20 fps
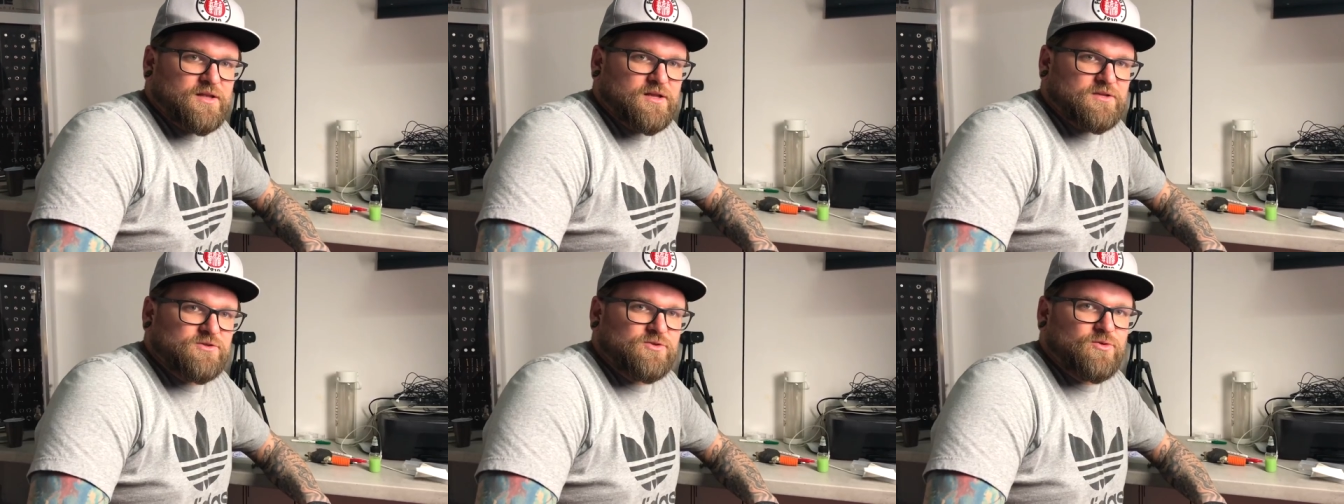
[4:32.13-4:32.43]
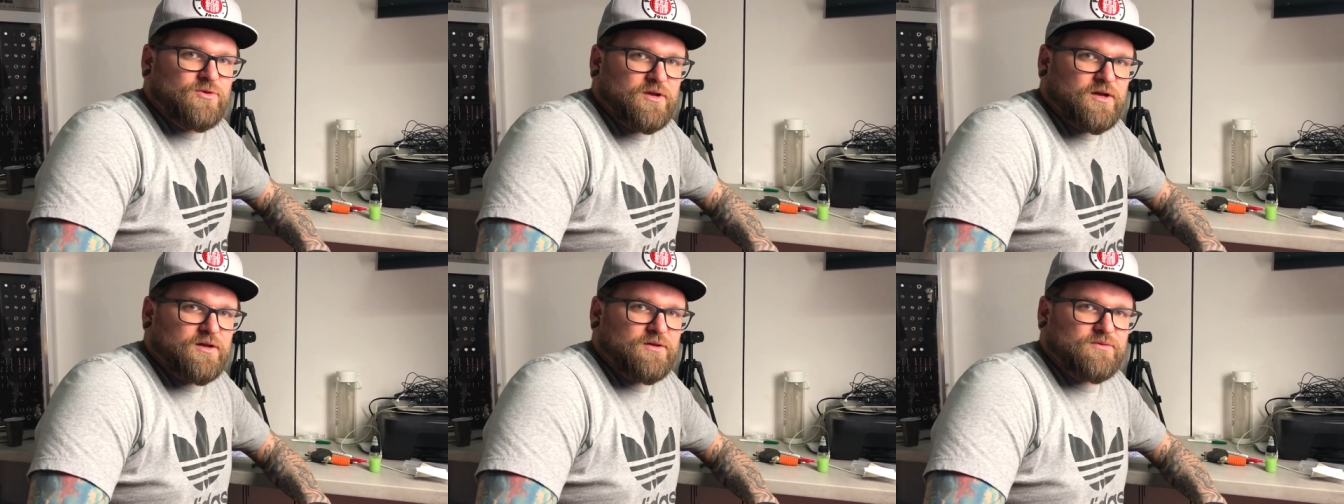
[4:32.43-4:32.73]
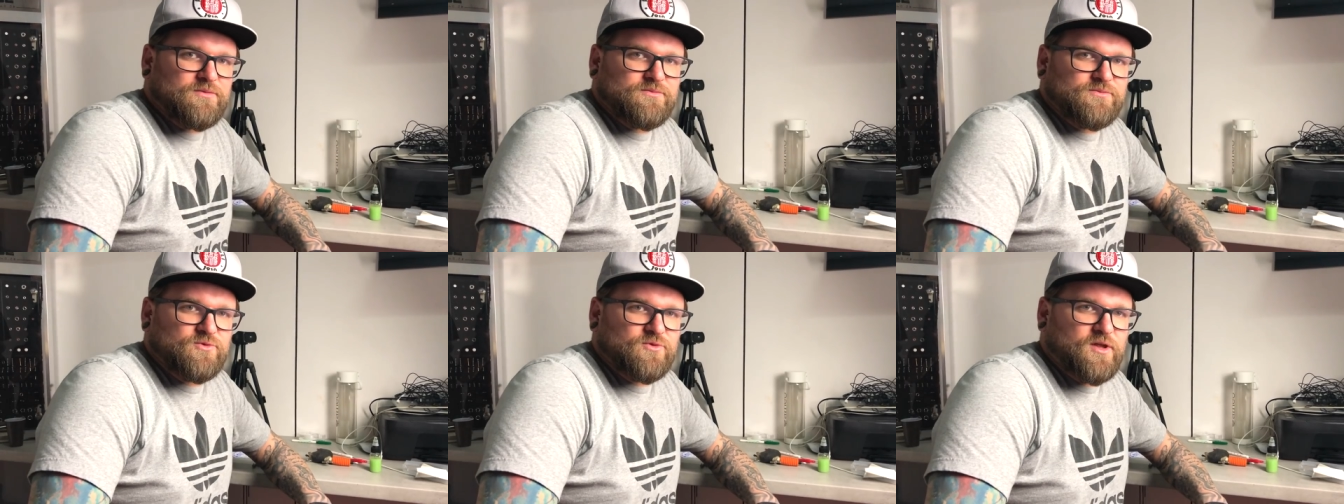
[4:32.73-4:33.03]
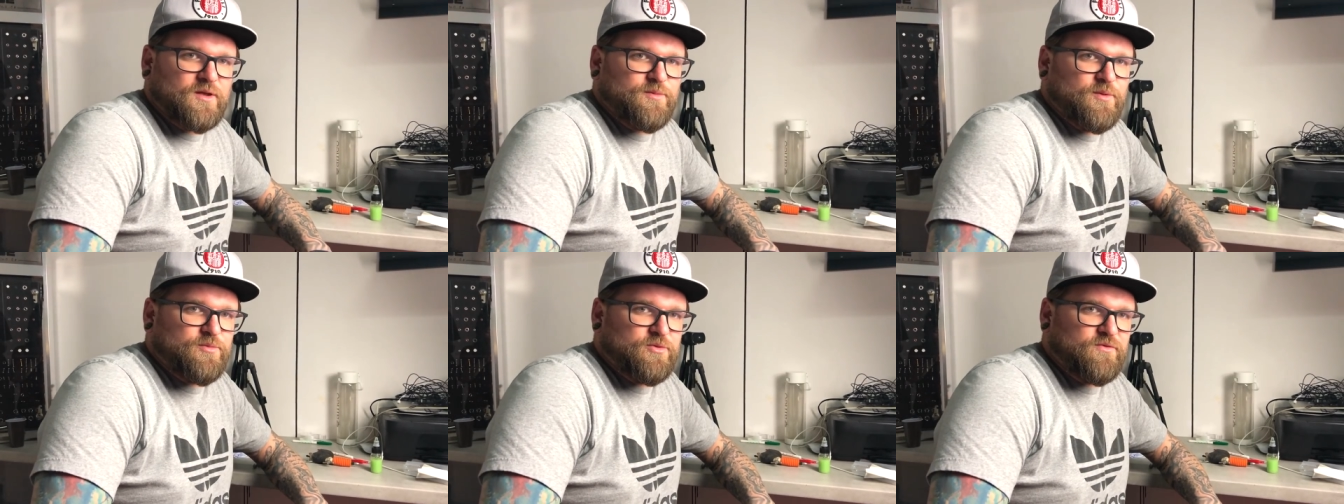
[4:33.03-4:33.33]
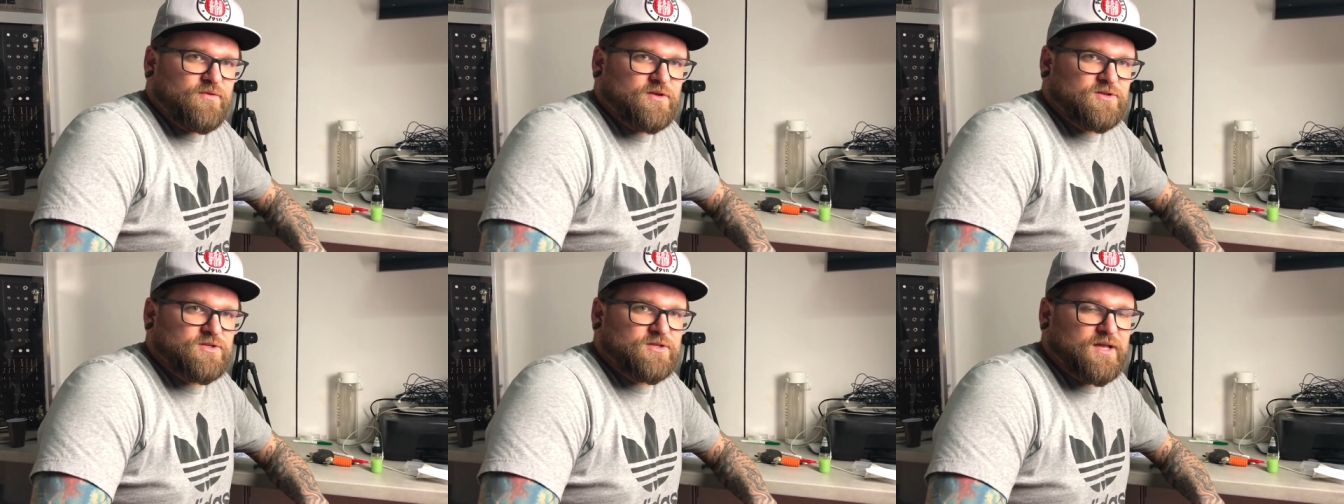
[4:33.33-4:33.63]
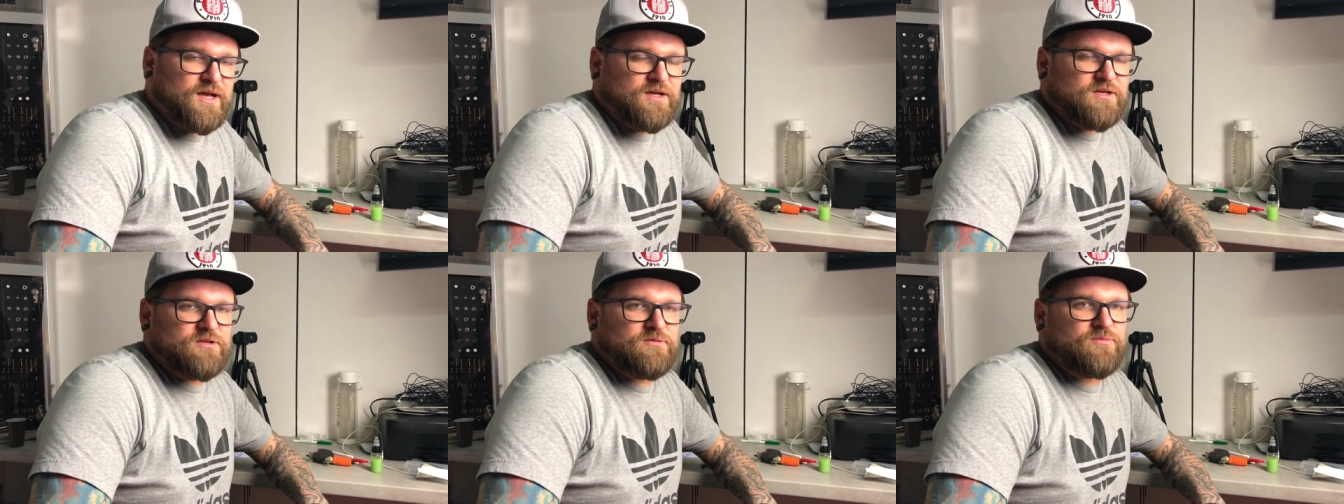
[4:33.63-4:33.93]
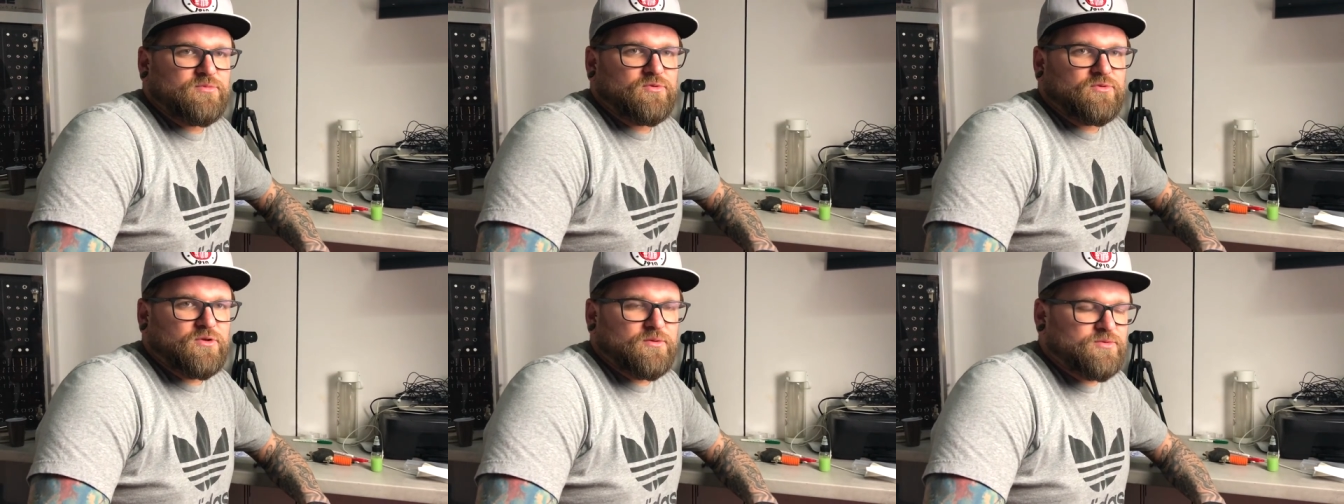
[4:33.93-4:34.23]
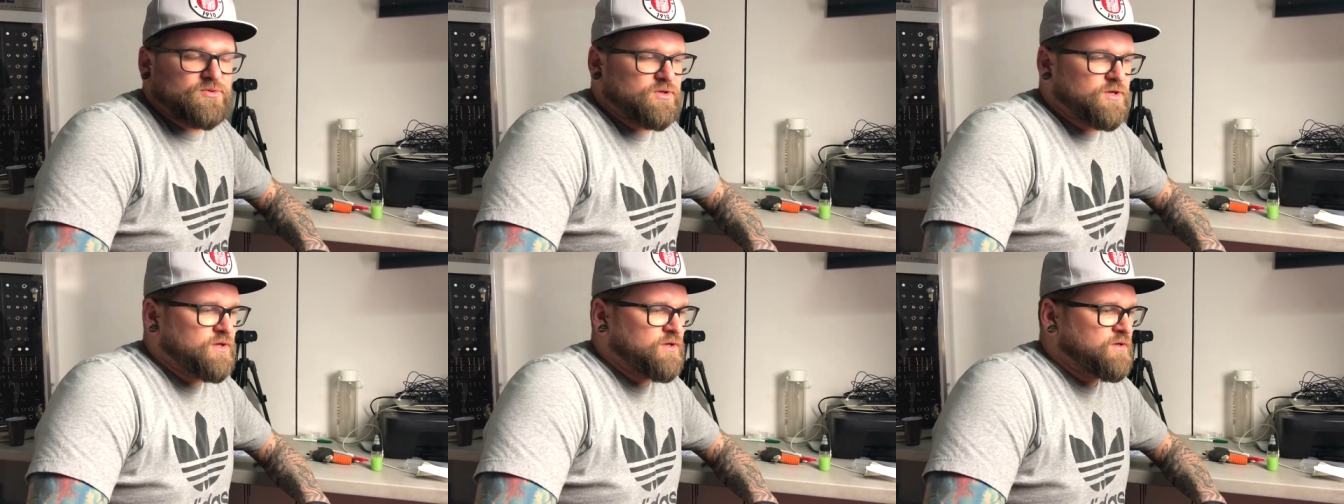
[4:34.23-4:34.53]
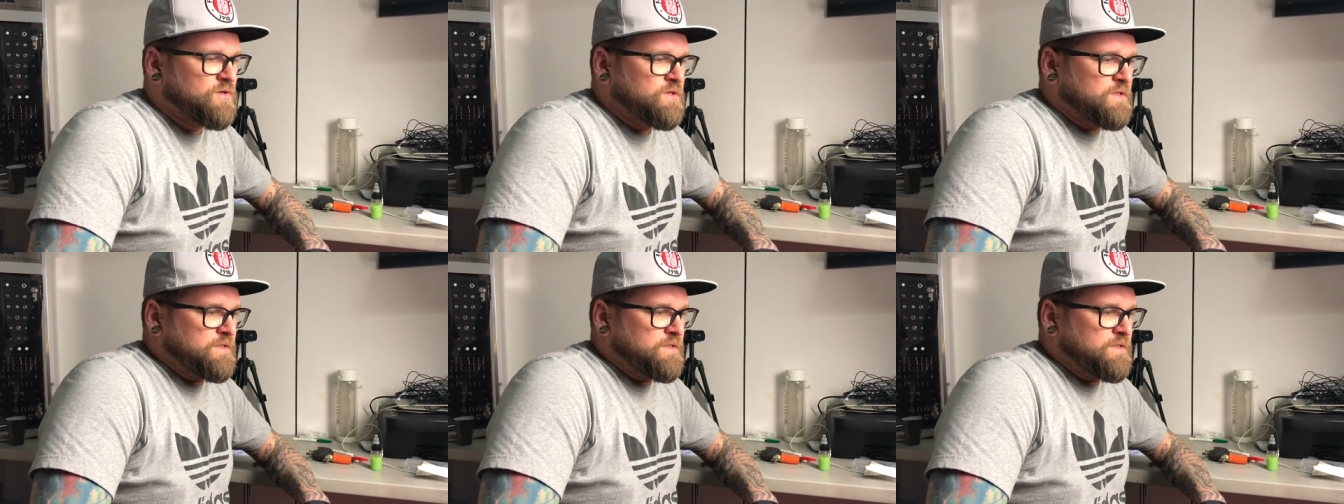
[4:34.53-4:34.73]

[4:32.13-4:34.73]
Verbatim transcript: Teraz Julia tutaj poprowadzi tak, żeby było dobrze.